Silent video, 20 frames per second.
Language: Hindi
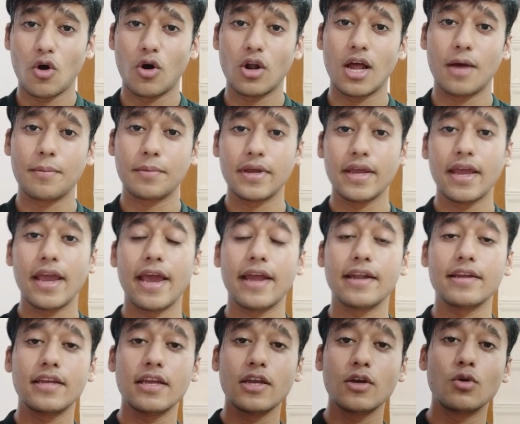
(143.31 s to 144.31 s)
और आपके
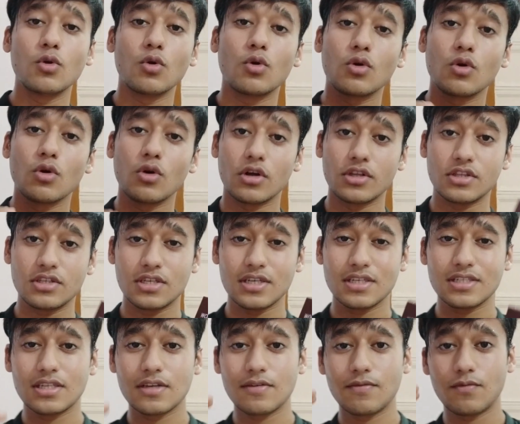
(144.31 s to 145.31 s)
हेयर की ग्रो को
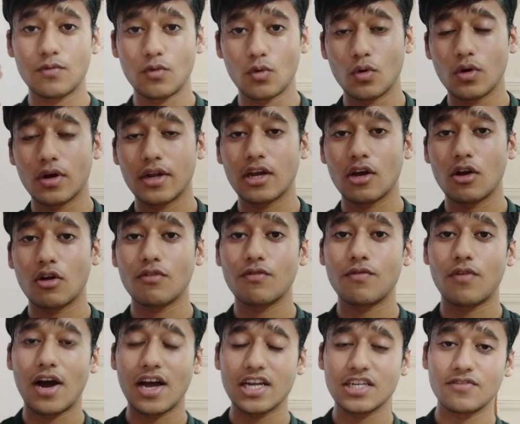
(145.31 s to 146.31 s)
अच्छे से फ्लो करेगा और
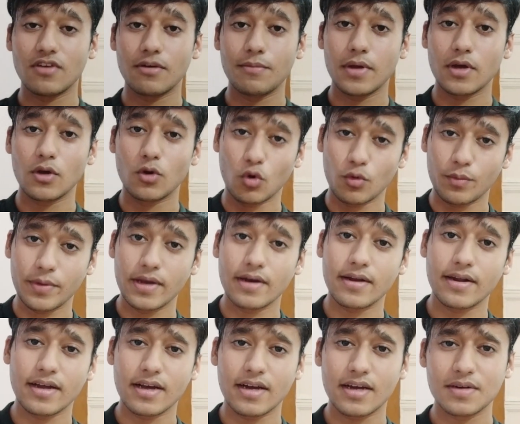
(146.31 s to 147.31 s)
फास्ट वे में ग्रो भी
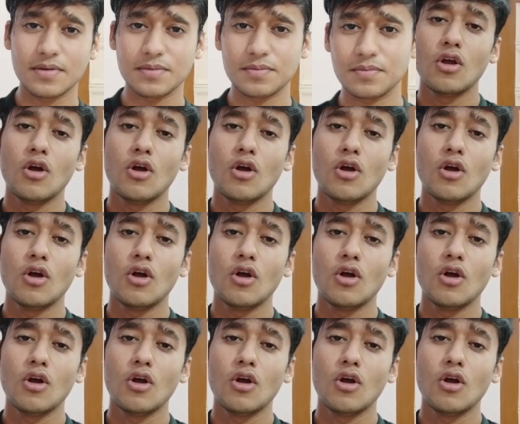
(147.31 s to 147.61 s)
करेगा